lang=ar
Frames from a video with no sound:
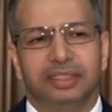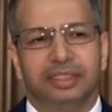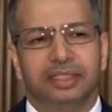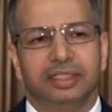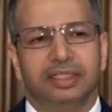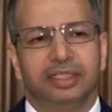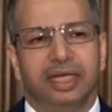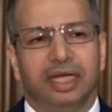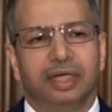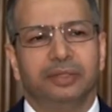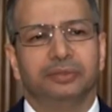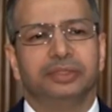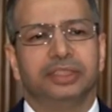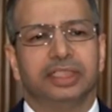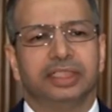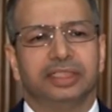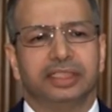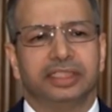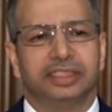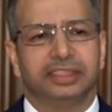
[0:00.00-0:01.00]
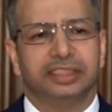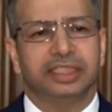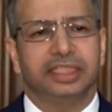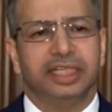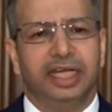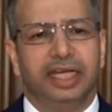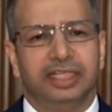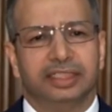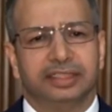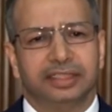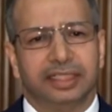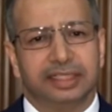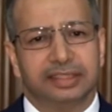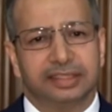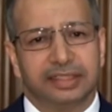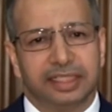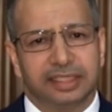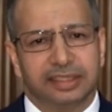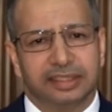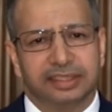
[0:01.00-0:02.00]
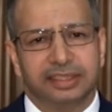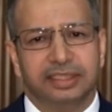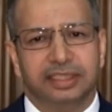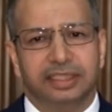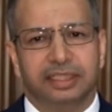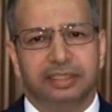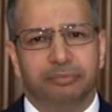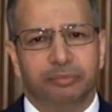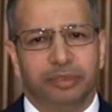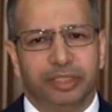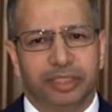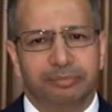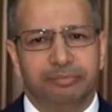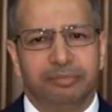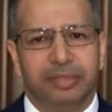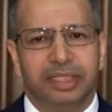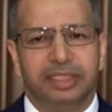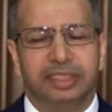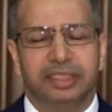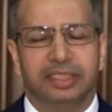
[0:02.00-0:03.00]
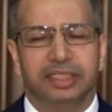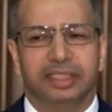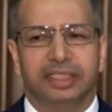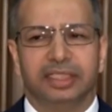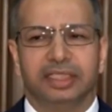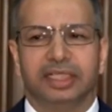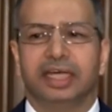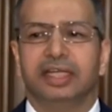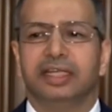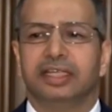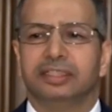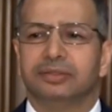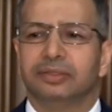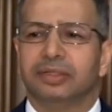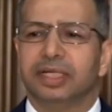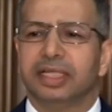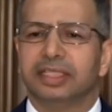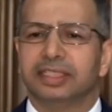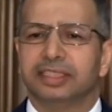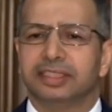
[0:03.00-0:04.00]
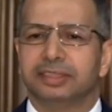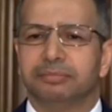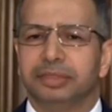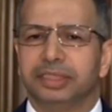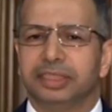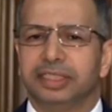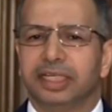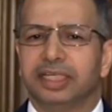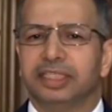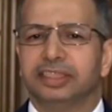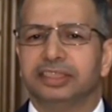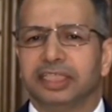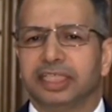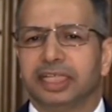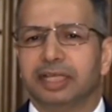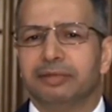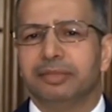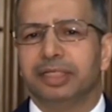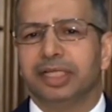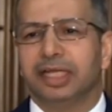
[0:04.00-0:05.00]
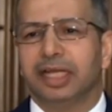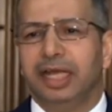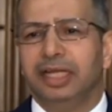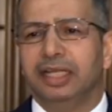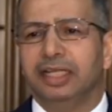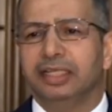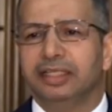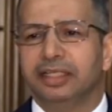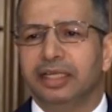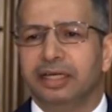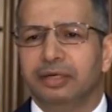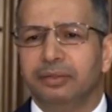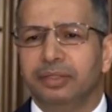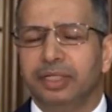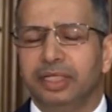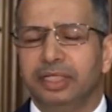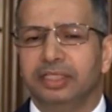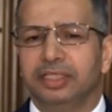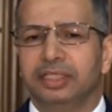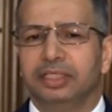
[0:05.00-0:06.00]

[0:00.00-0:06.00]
آه، أوجد تشريعات أساسية مهمة كانت تركز بدرجة كبيرة على النوع